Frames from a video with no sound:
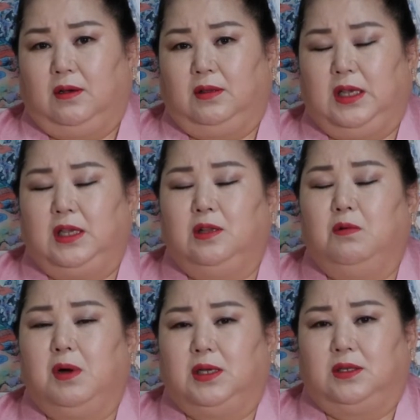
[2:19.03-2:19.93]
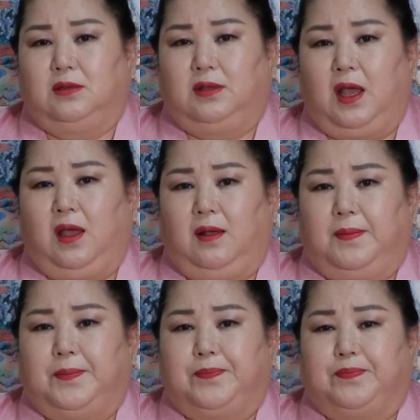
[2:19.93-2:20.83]
근데 이동하실
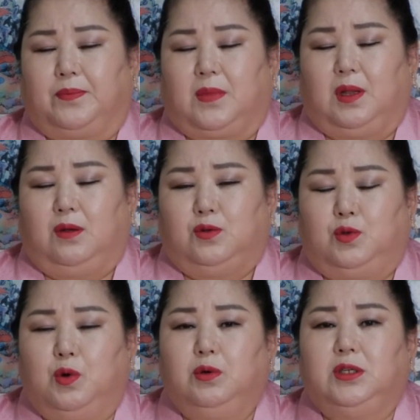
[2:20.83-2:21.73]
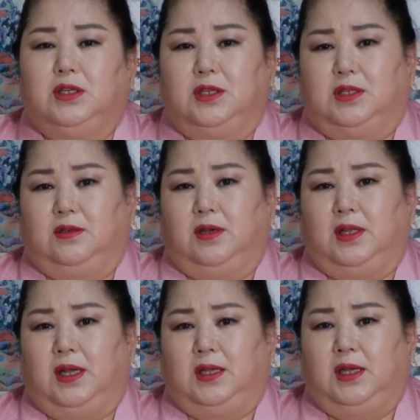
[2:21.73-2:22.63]
때 좋은 일이 있어야
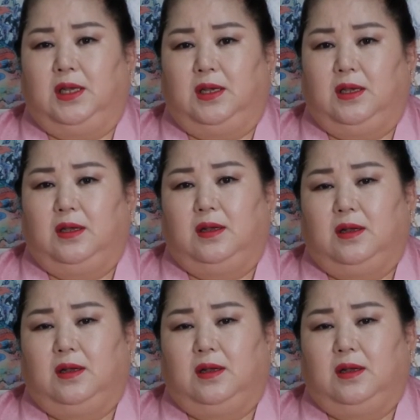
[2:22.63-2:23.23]
되니